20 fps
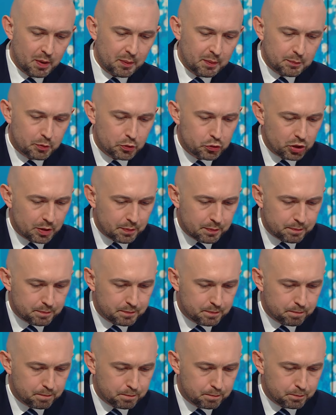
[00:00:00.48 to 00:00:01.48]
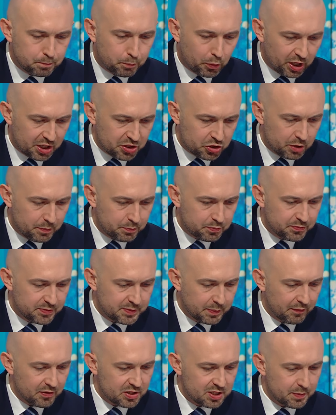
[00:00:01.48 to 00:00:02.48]
ma pan poczucia porażki
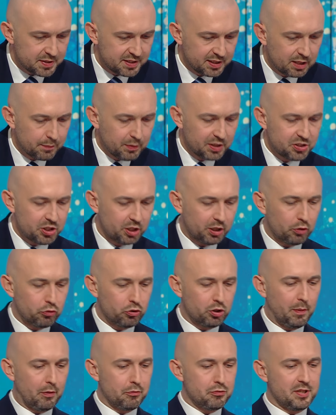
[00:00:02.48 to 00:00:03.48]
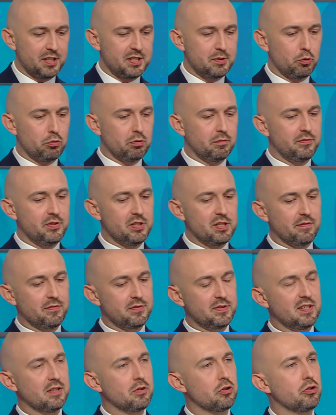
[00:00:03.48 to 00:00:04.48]
w sprawie Sebastiana Majczaka, który miał dostać złotą wizę
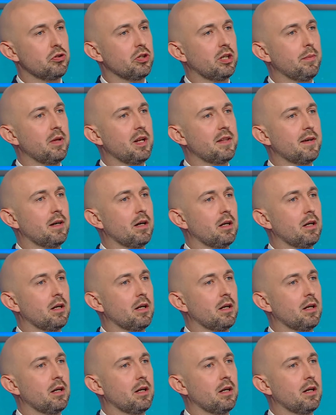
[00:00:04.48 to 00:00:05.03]
w Zjednoczonych Emiratach